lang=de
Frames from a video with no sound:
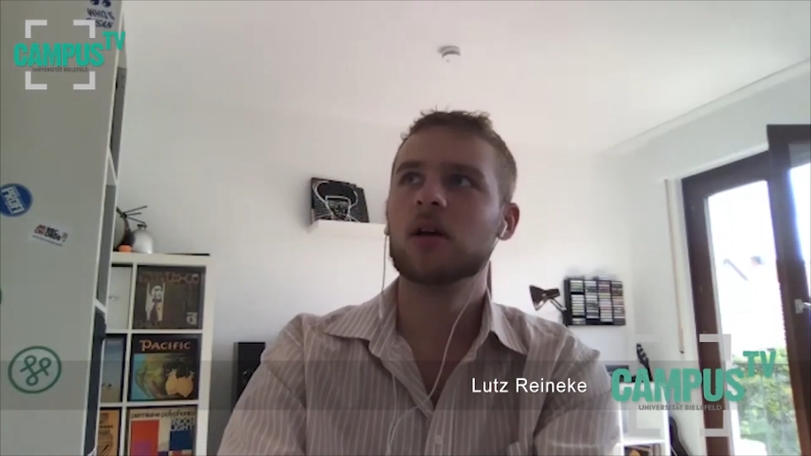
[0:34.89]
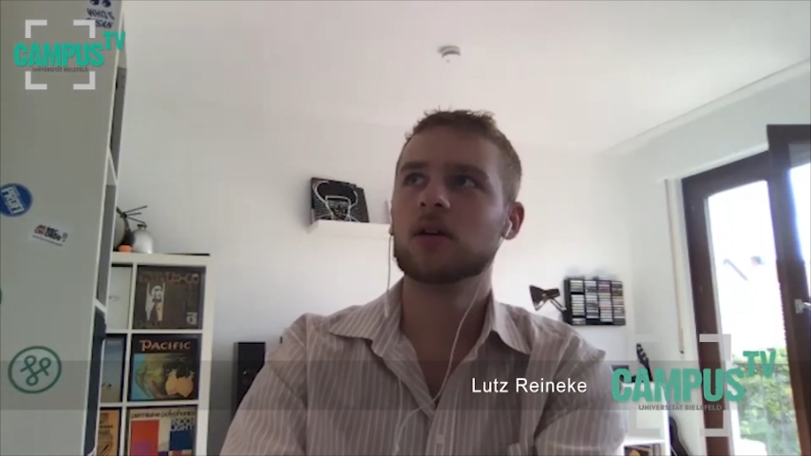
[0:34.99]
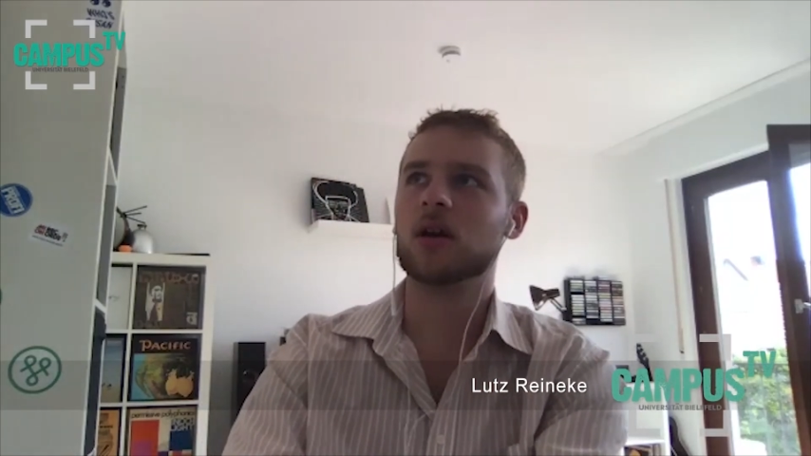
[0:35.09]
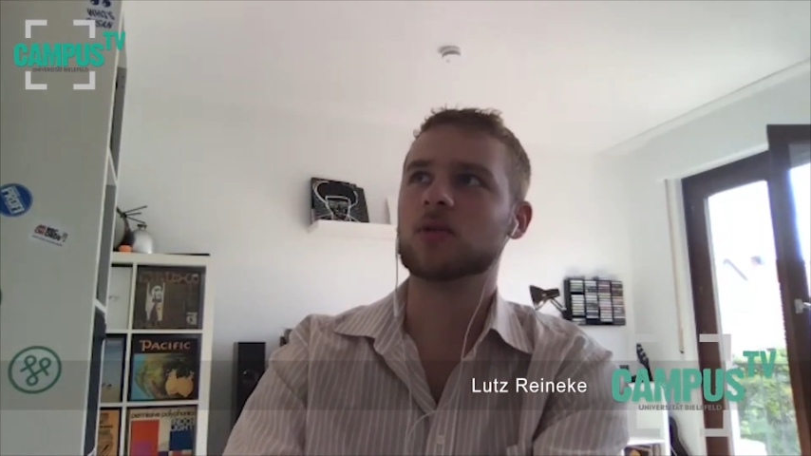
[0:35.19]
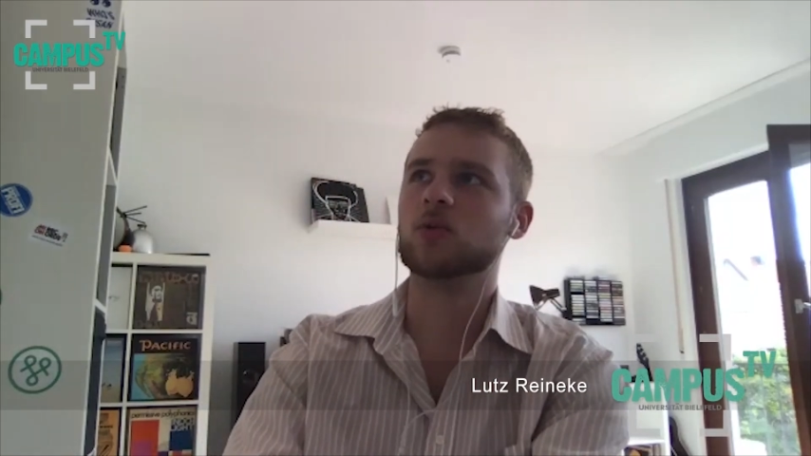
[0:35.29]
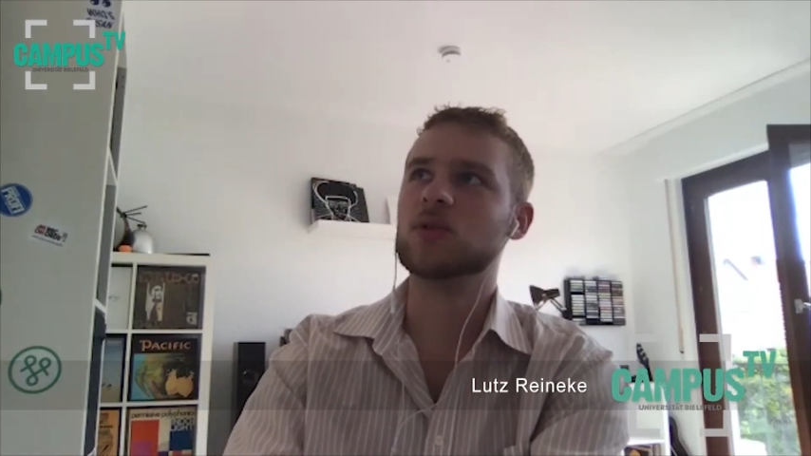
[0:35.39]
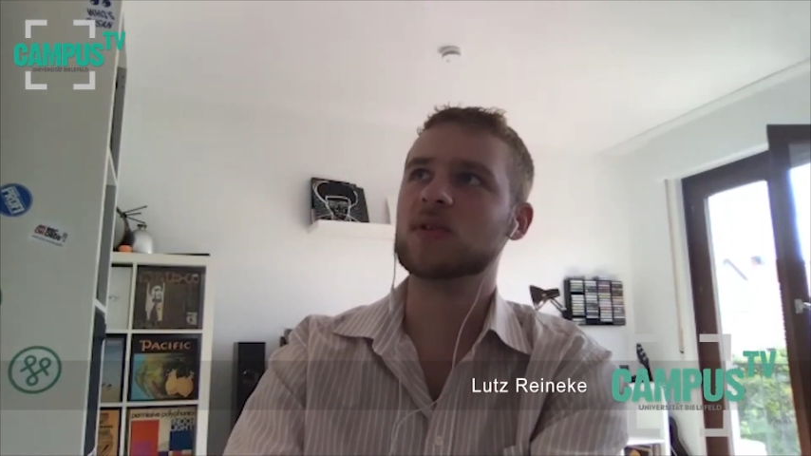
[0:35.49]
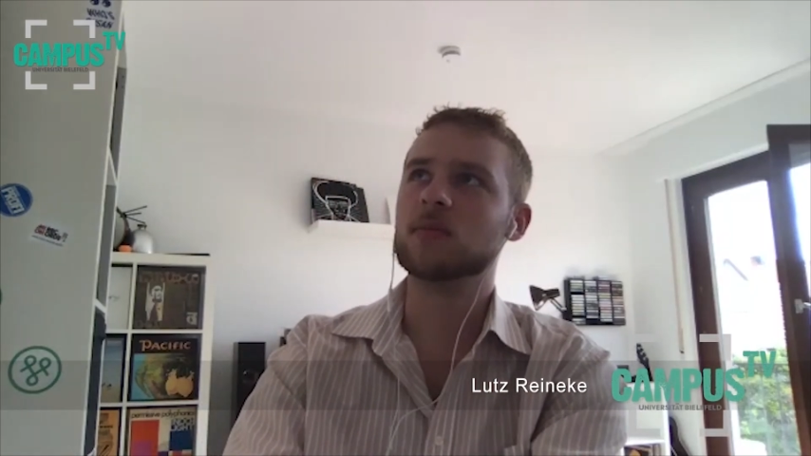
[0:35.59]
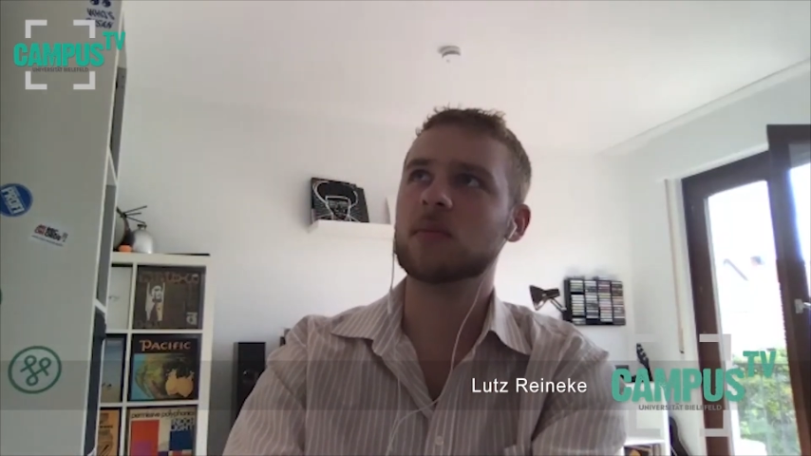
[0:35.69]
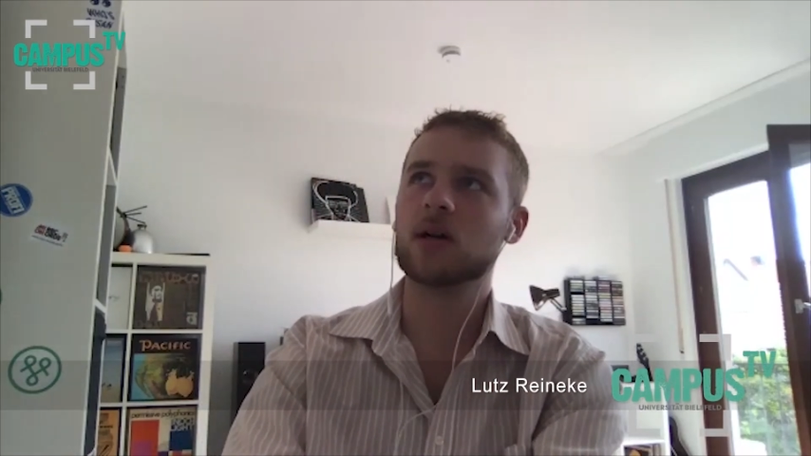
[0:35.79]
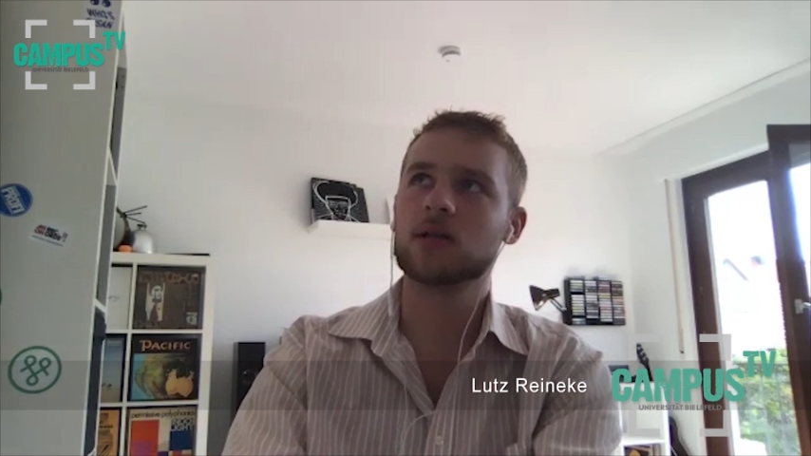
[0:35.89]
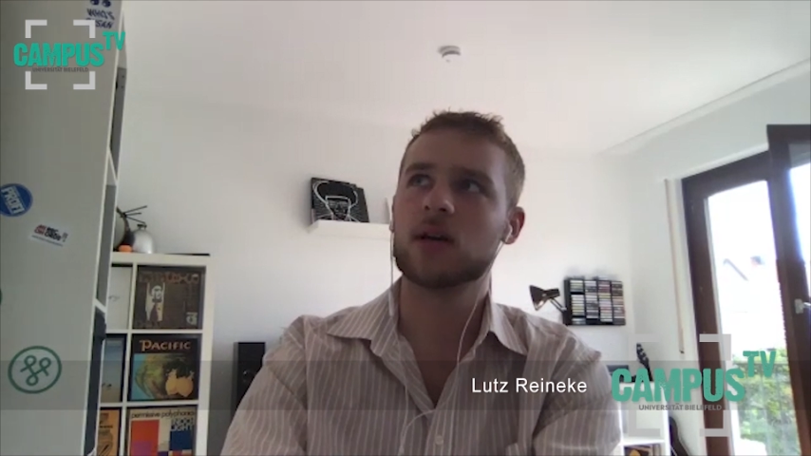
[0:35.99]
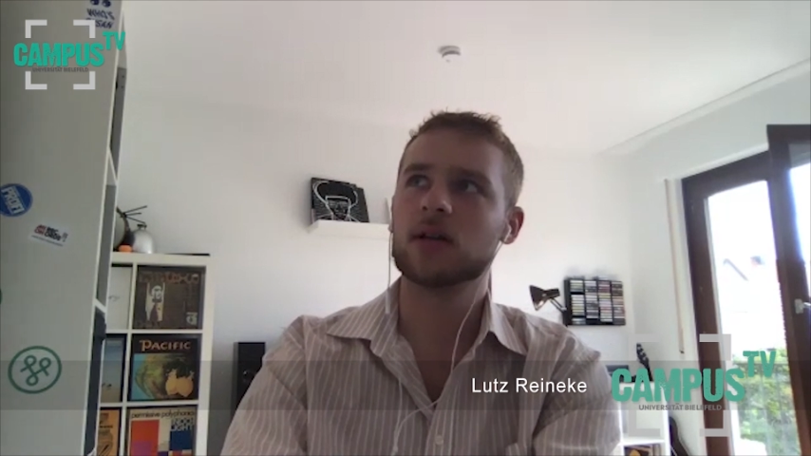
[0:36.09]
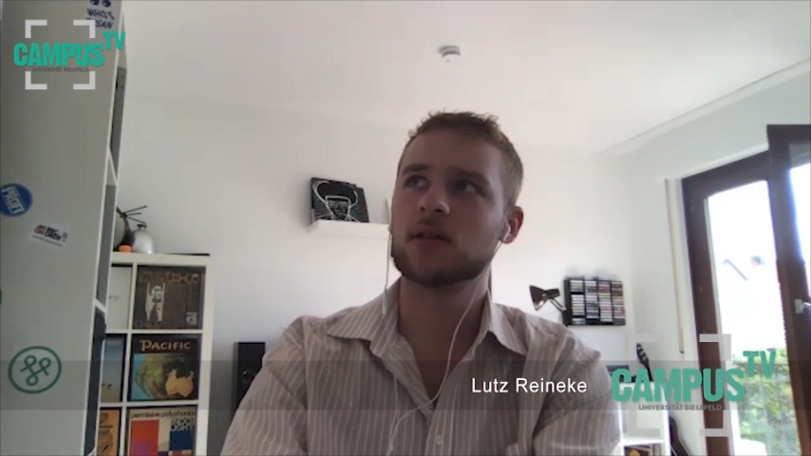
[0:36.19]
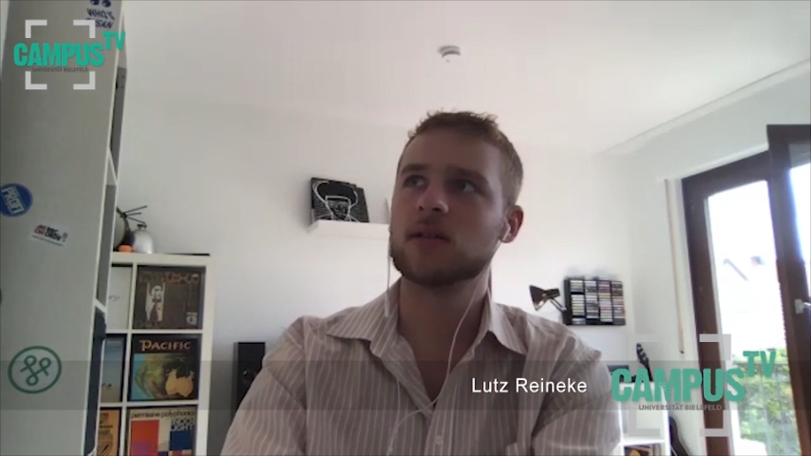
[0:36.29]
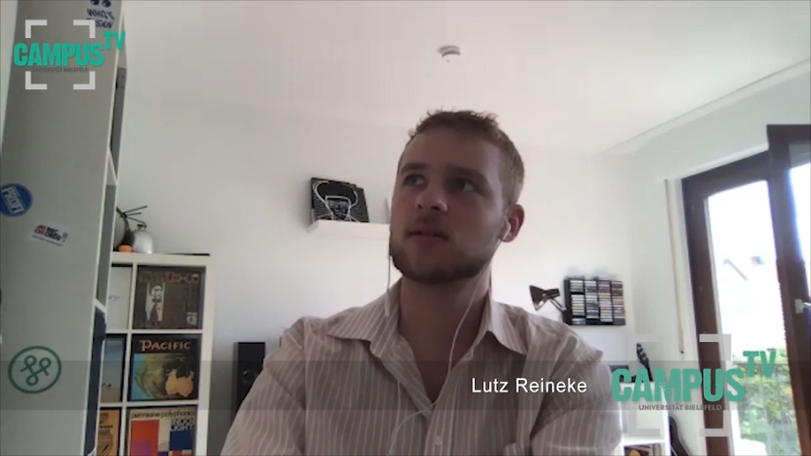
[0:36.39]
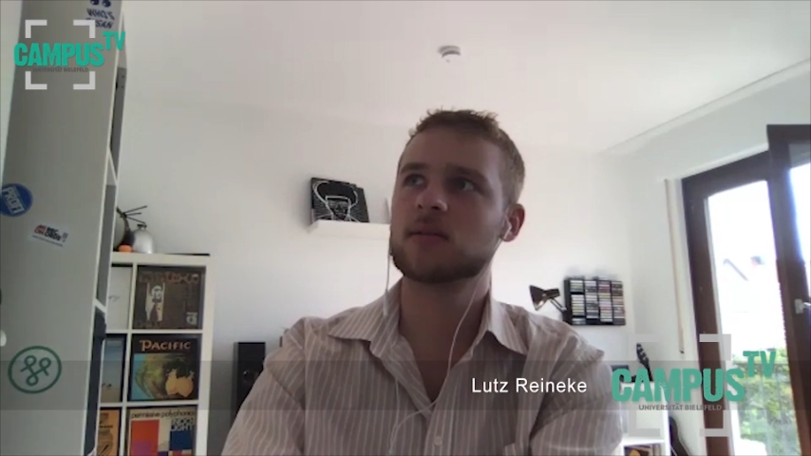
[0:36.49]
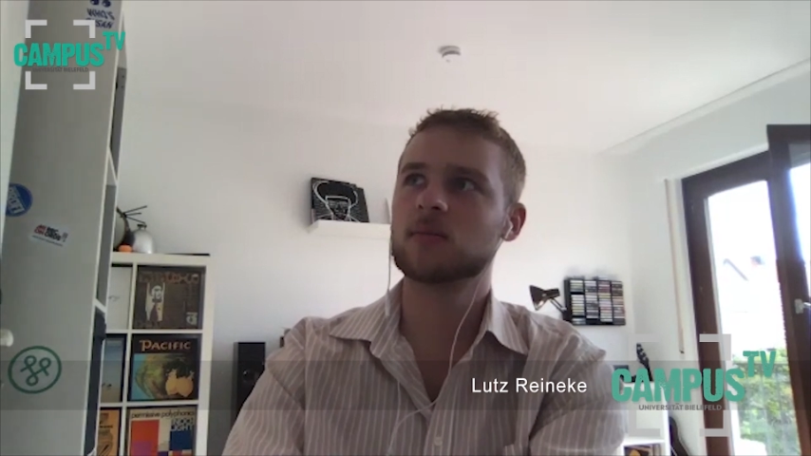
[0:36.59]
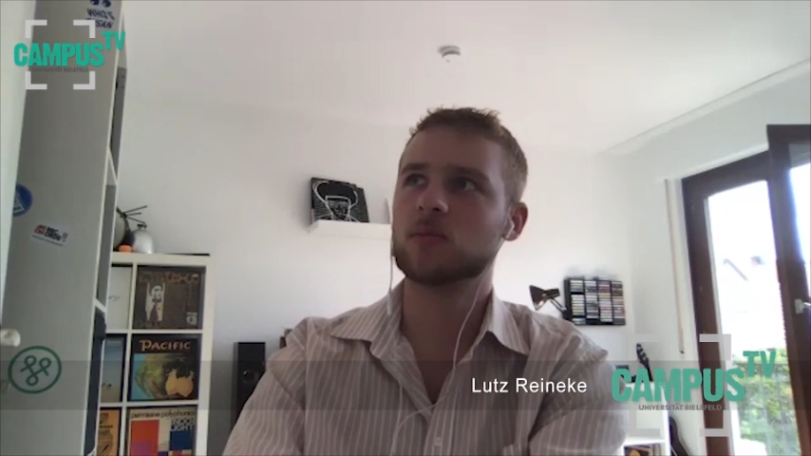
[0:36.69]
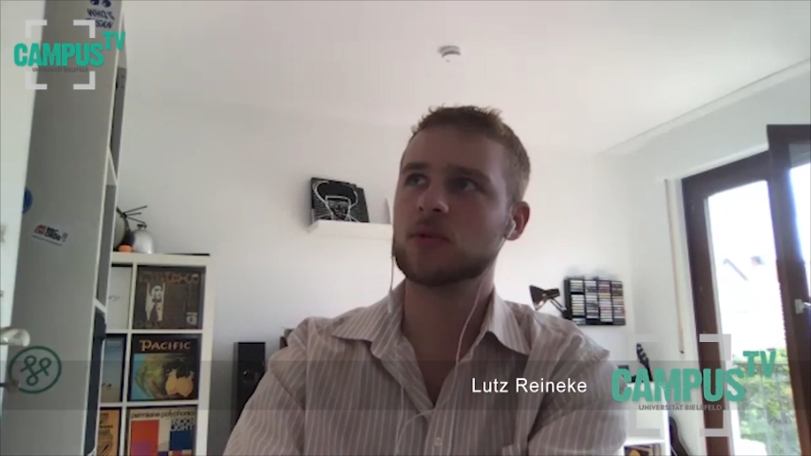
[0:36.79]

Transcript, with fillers: ja, gut sieben, acht Jahren jetzt